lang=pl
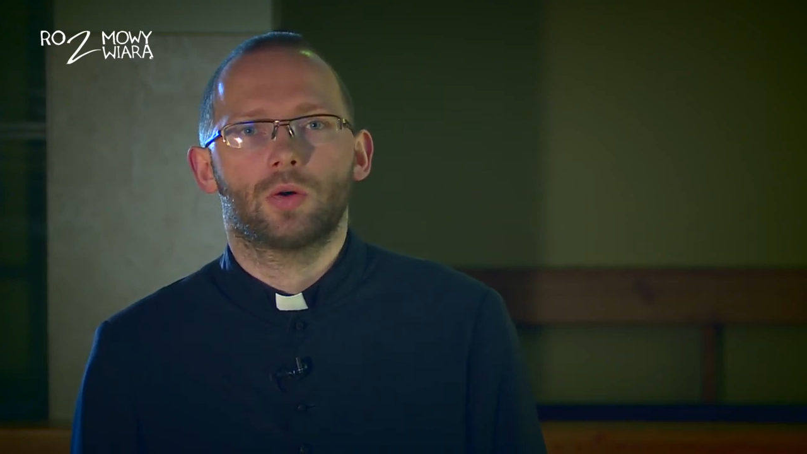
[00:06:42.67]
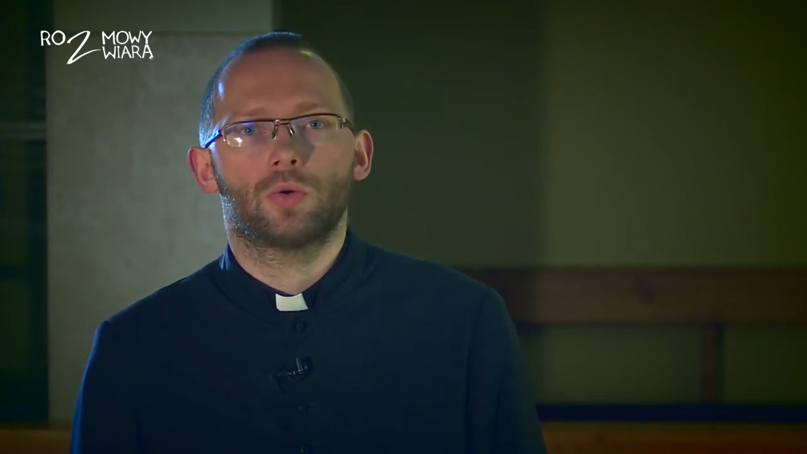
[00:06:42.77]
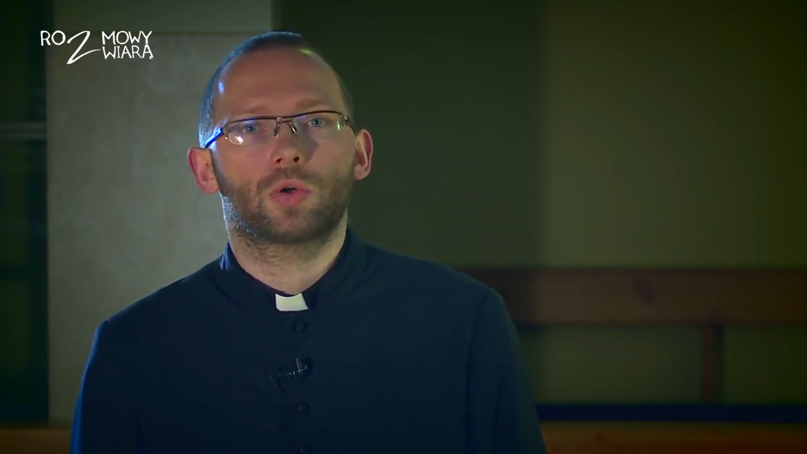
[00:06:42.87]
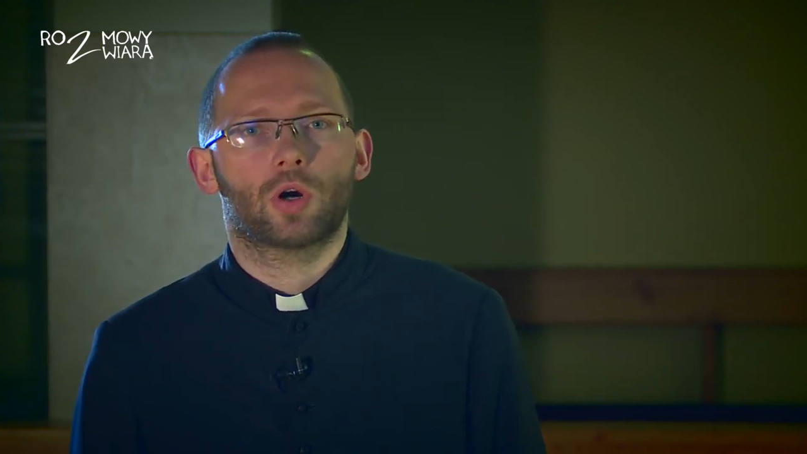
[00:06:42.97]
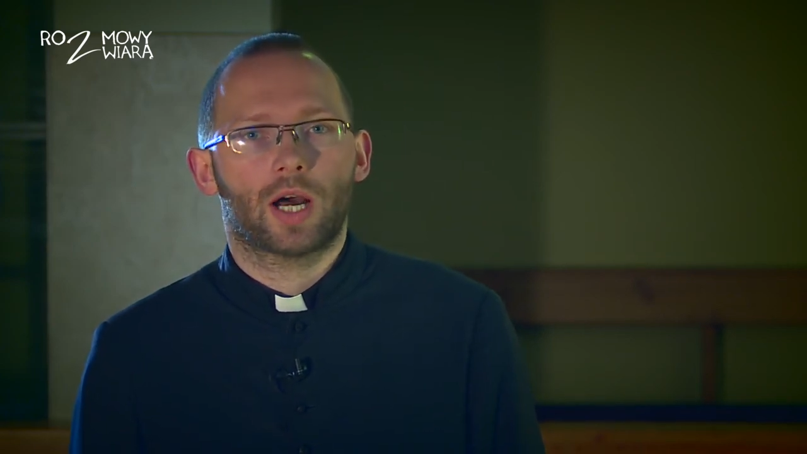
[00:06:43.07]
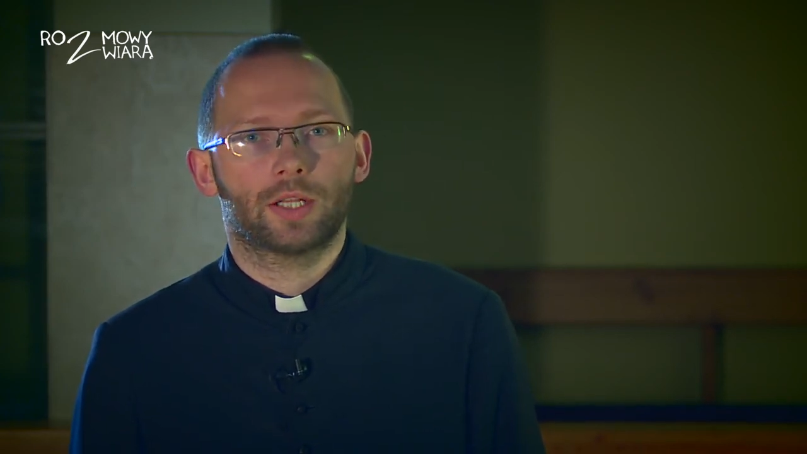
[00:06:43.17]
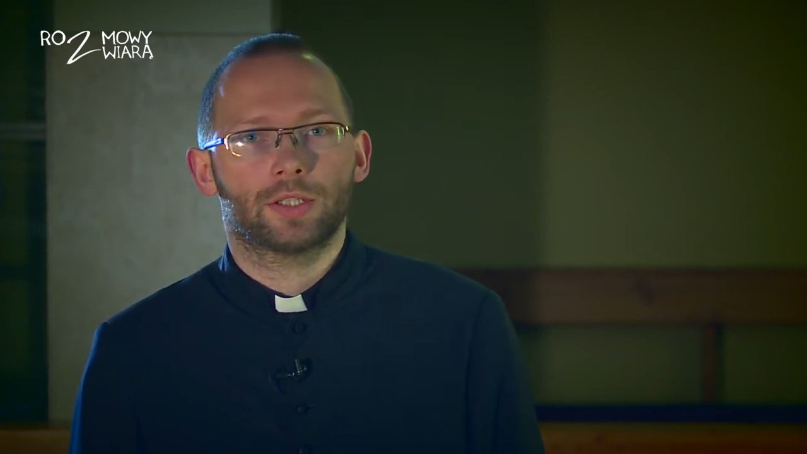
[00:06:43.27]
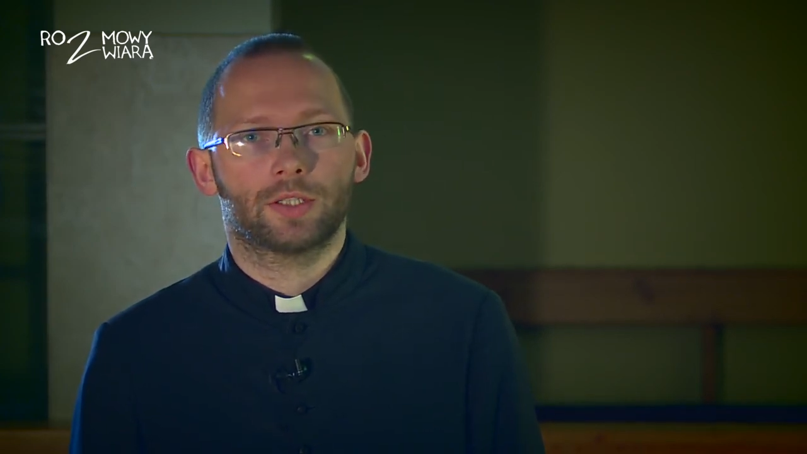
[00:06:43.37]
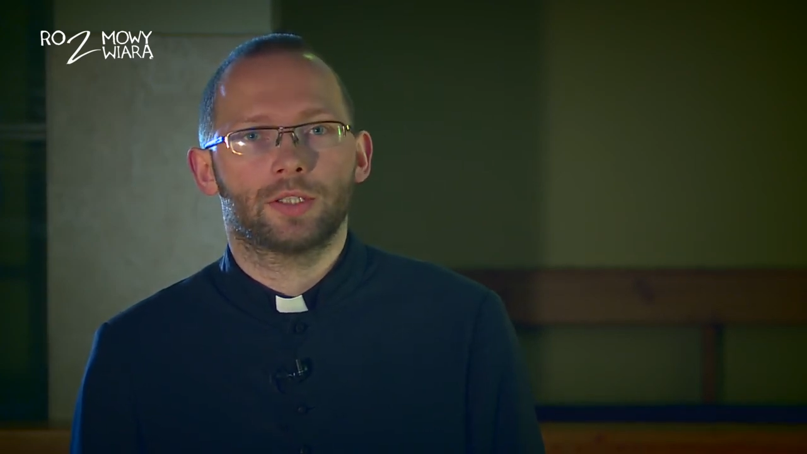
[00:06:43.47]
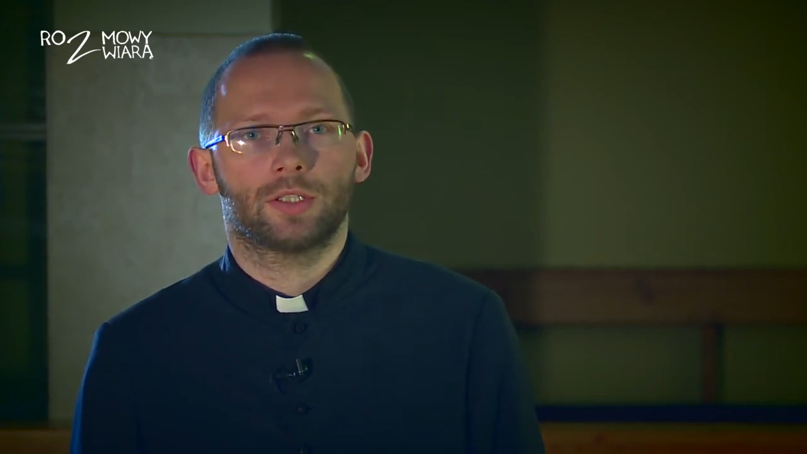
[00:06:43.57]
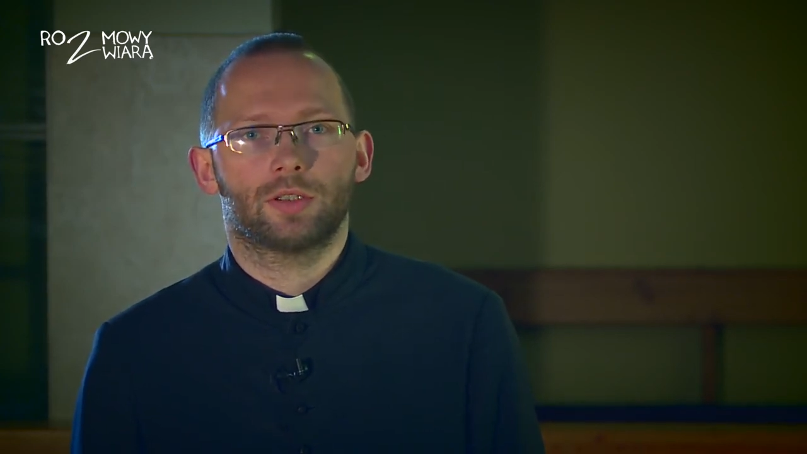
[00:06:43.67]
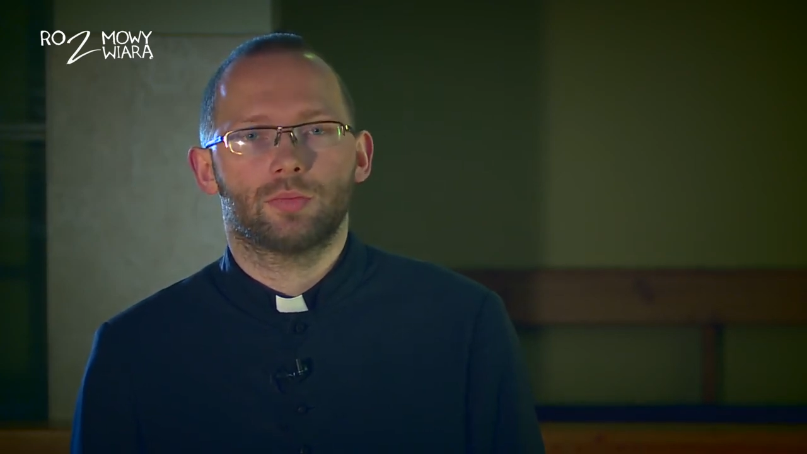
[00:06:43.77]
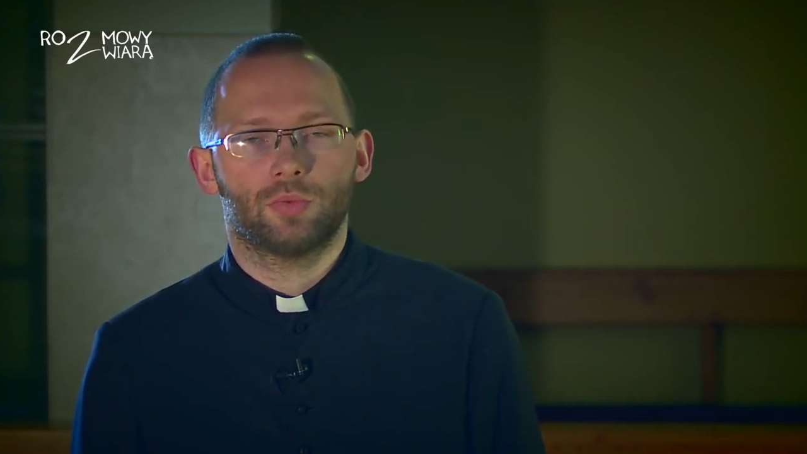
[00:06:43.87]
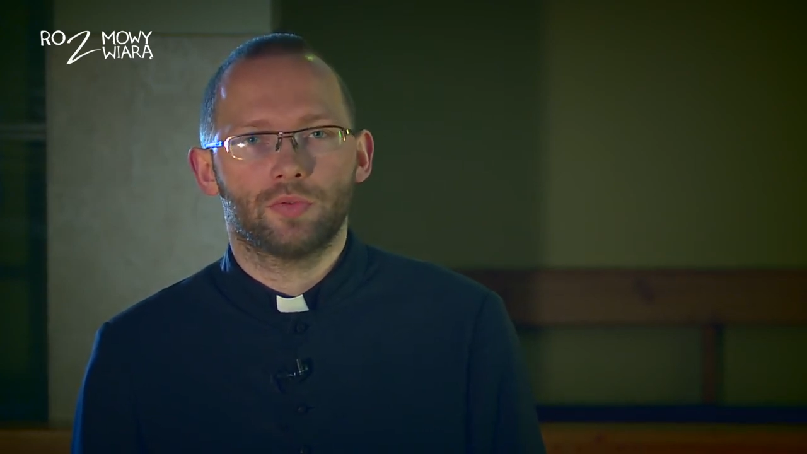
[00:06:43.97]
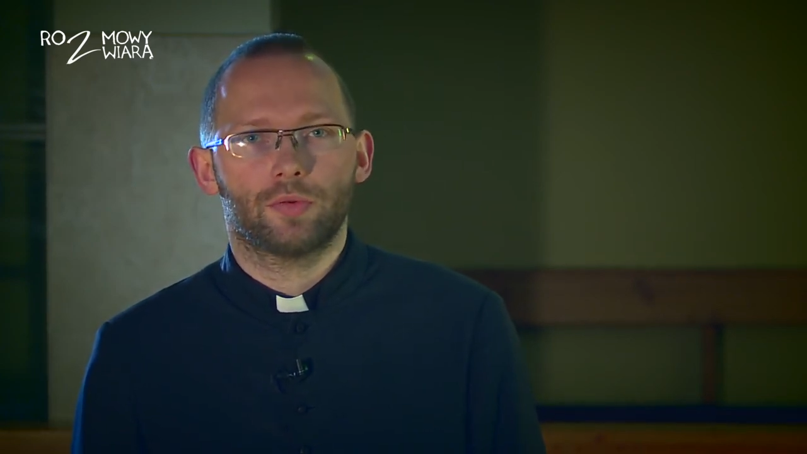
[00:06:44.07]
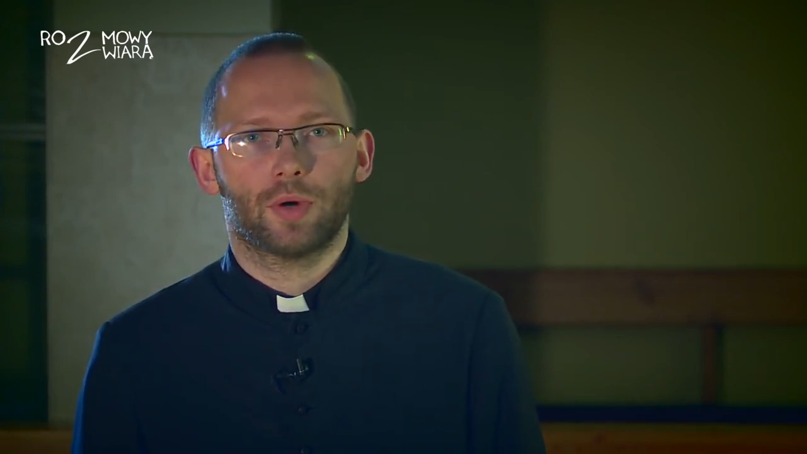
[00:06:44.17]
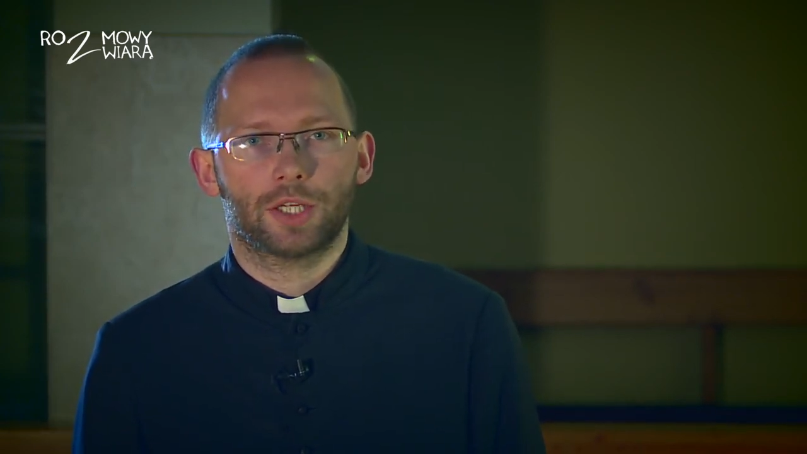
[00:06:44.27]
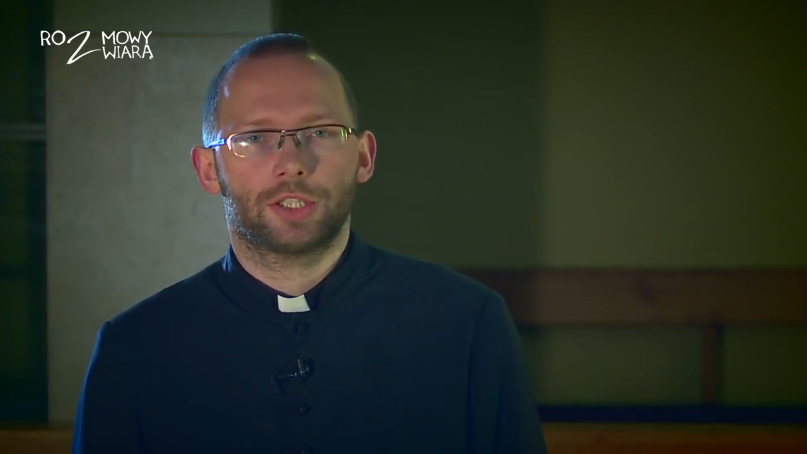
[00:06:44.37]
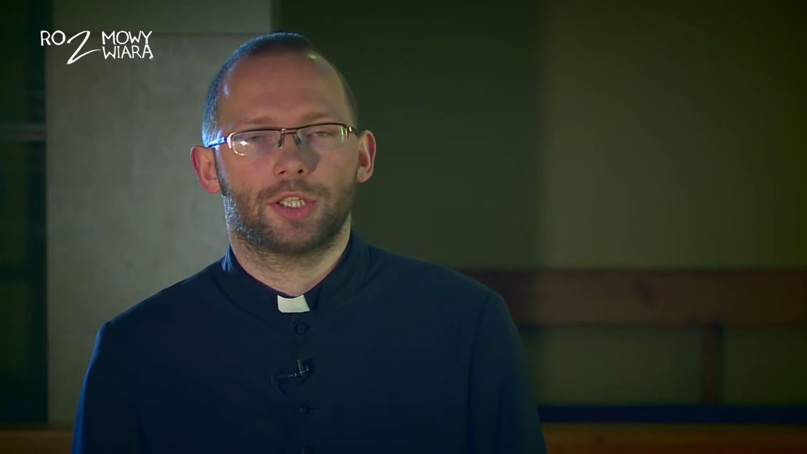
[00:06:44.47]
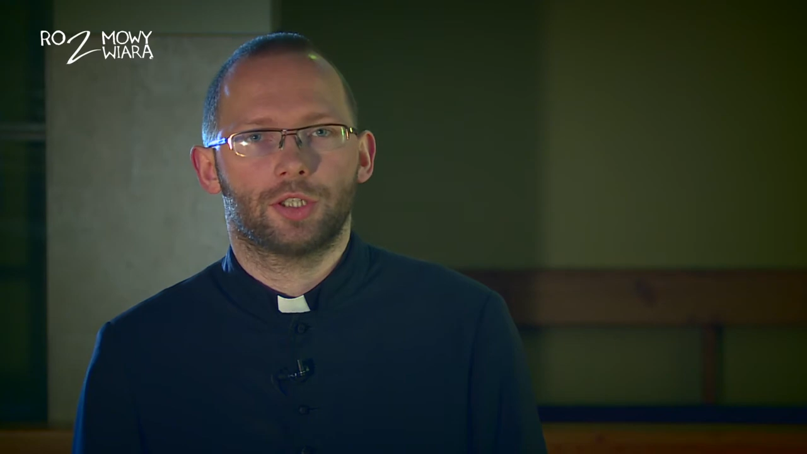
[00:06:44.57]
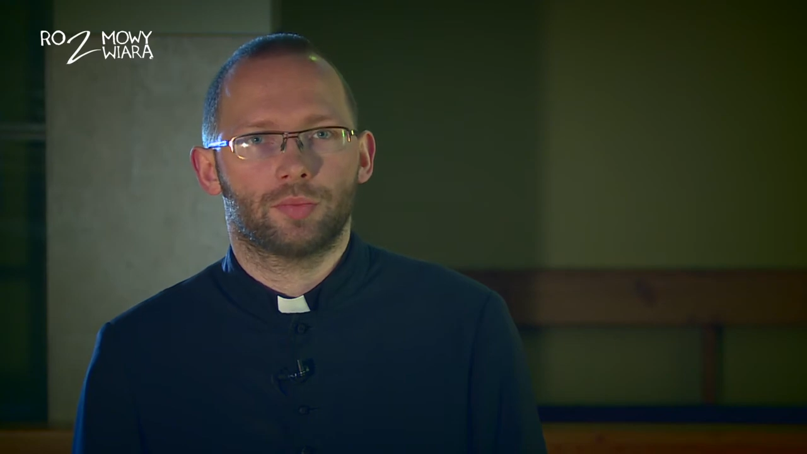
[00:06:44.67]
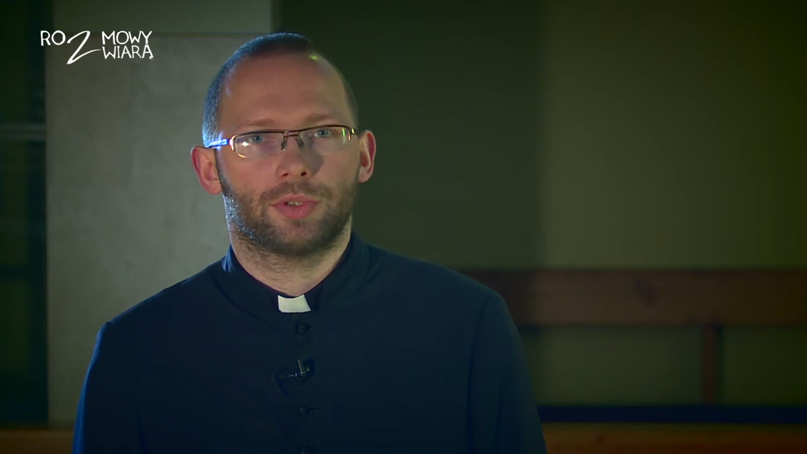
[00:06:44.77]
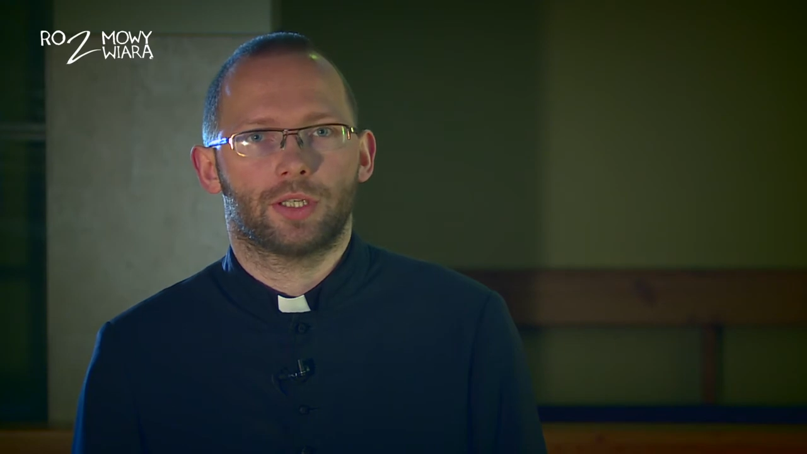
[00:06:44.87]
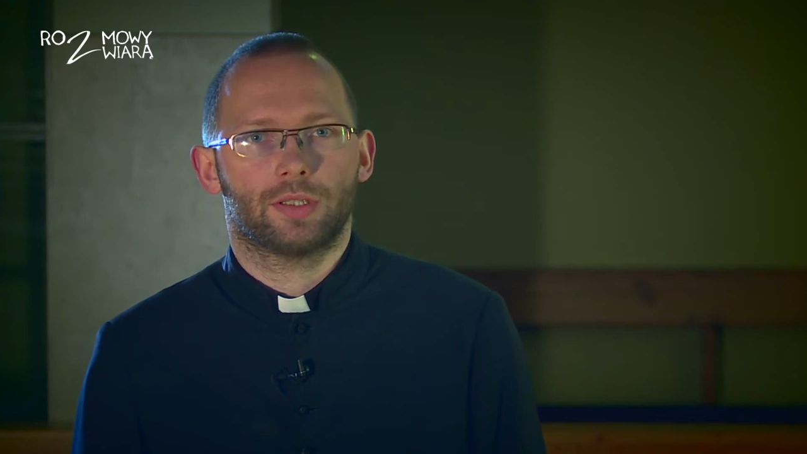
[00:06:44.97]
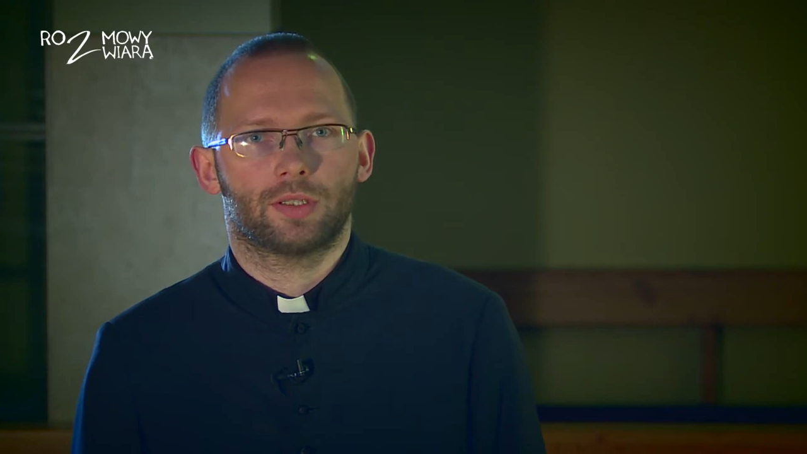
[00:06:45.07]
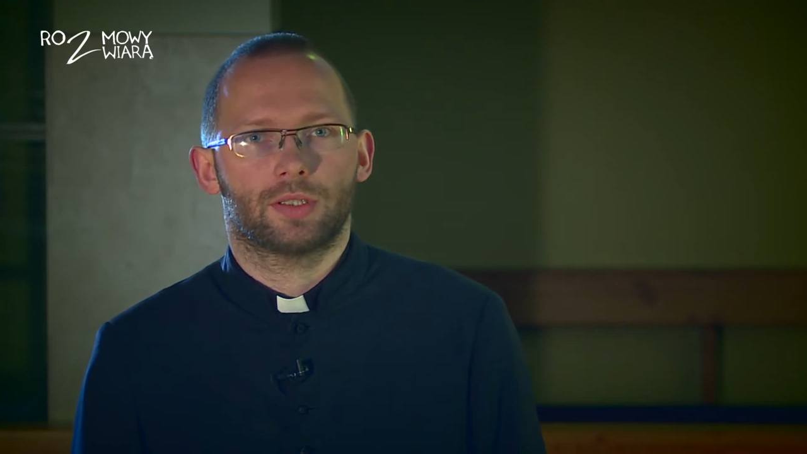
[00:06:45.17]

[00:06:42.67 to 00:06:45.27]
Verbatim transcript: ukochany mówi właśnie do mnie.